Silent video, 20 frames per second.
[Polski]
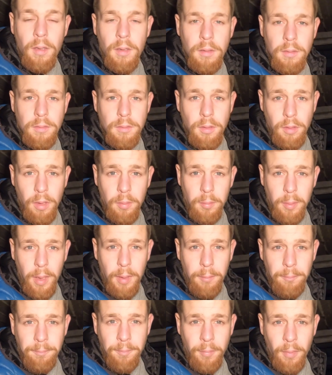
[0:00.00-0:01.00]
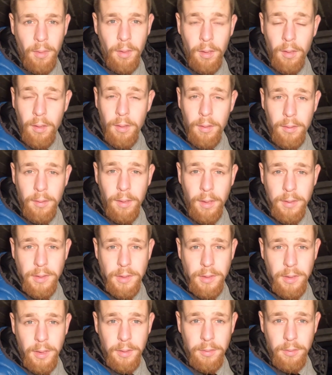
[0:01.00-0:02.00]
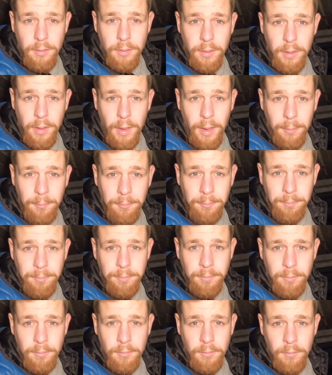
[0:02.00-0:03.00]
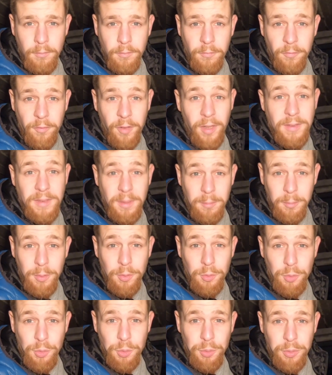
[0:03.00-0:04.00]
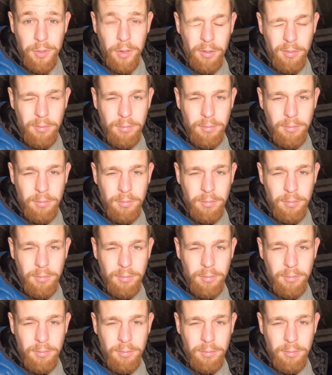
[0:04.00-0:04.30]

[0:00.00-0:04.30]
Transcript: No dobra, na dzisiaj to tyle. Wracamy już jutro.